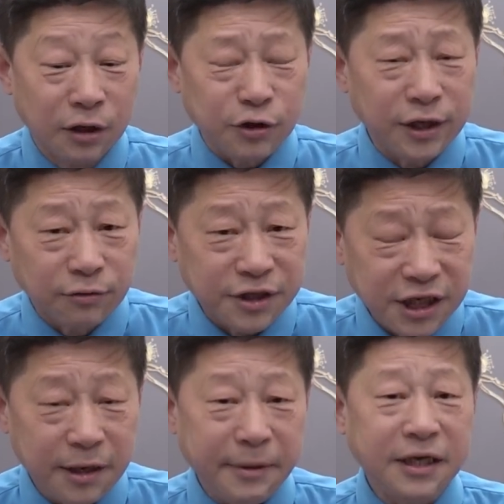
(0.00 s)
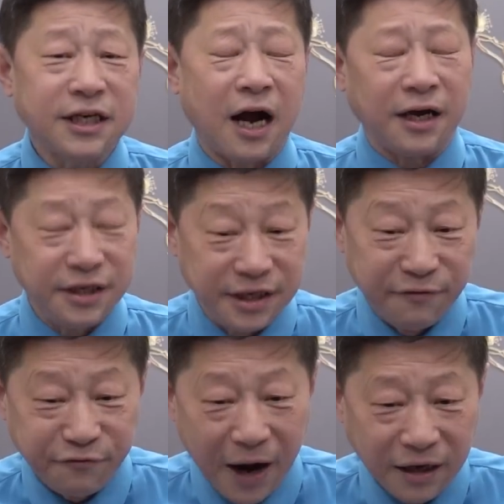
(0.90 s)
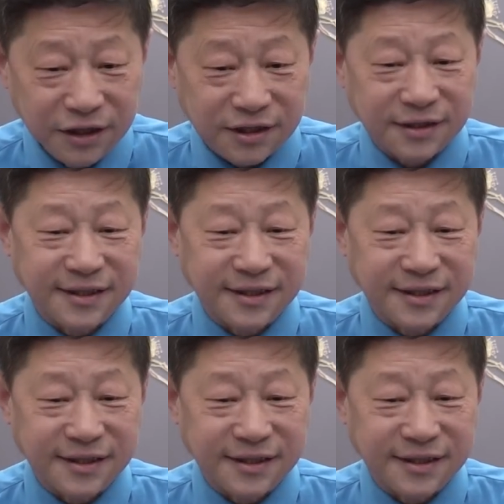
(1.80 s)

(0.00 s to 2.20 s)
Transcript: 最终习近平讲以防止